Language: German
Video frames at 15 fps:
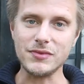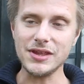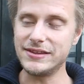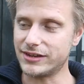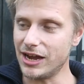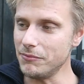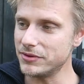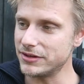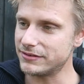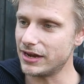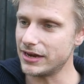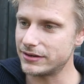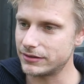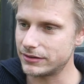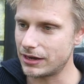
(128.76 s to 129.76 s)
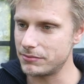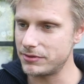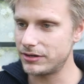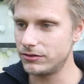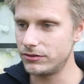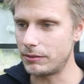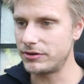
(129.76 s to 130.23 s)
Es gab eine Zeit, da habe
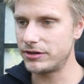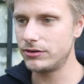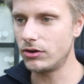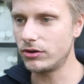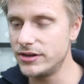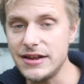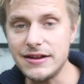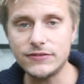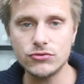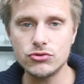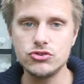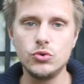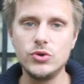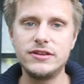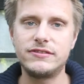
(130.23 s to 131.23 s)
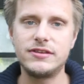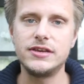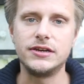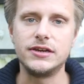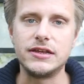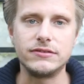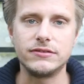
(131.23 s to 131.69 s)
ich, hab ich noch nichts von Julie
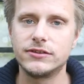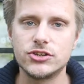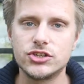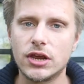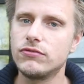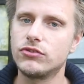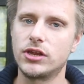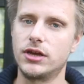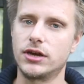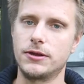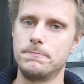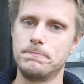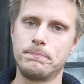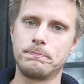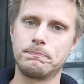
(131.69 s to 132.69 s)
C. gelesen, dieser Schriftstellerin.